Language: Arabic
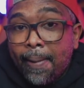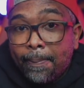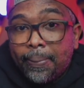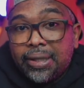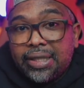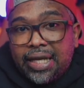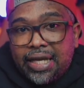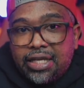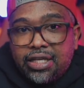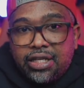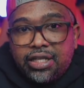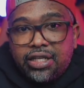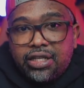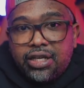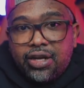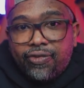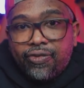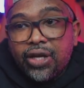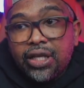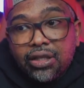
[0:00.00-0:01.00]

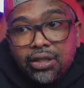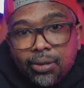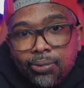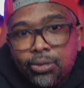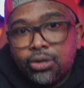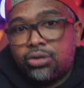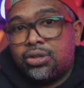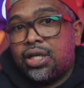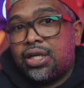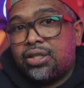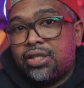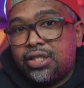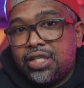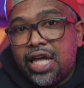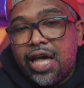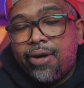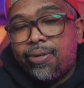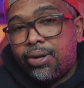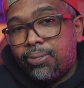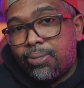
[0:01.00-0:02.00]
متخيلينها فانت مضطر
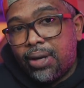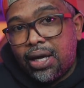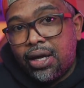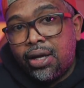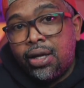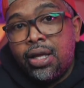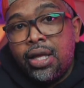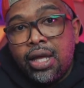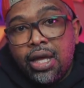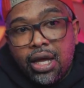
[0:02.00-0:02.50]
تتعامل مع